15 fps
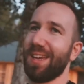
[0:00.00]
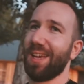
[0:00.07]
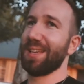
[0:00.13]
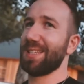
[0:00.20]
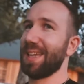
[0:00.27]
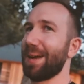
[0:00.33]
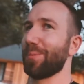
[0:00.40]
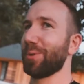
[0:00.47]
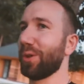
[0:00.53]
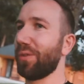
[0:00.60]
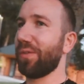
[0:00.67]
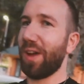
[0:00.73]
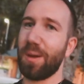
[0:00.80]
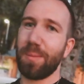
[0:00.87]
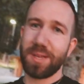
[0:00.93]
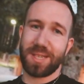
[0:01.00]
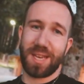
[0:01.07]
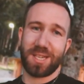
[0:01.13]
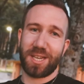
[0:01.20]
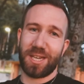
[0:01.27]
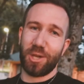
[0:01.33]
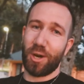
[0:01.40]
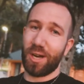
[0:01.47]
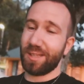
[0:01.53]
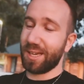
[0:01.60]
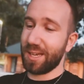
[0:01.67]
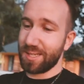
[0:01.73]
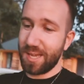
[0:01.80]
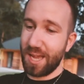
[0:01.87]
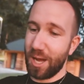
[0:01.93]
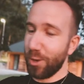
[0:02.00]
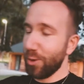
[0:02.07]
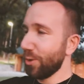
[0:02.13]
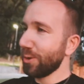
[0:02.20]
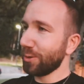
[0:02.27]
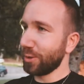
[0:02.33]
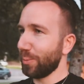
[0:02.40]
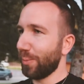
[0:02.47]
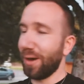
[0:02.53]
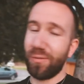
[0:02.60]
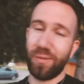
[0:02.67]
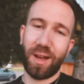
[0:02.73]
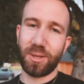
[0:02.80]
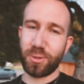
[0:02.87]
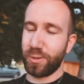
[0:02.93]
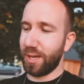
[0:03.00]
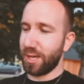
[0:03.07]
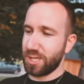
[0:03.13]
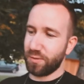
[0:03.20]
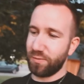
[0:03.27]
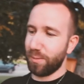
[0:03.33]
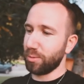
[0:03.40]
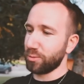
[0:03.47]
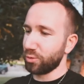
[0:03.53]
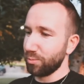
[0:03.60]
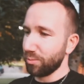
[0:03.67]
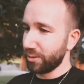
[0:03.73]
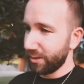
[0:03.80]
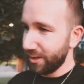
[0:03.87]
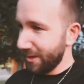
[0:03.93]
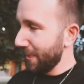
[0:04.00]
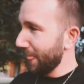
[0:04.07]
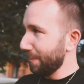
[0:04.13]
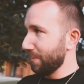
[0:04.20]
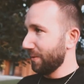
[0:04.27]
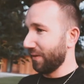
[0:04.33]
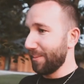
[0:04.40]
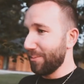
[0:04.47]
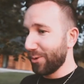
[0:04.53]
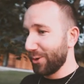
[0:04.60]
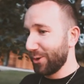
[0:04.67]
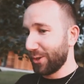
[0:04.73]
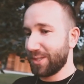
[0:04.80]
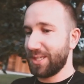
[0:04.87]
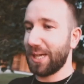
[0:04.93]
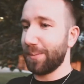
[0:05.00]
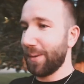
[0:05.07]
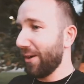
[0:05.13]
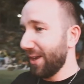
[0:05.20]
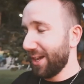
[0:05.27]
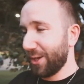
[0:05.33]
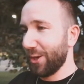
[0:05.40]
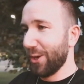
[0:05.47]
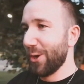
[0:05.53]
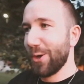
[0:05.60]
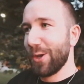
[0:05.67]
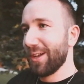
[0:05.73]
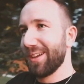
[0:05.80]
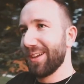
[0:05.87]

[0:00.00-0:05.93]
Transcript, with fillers: Et c'est vraiment de faire un message qui leur adressé à eux, de pas refaire un truc à chaque fois pour tout le monde, mais vraiment de leur dire bah voilà que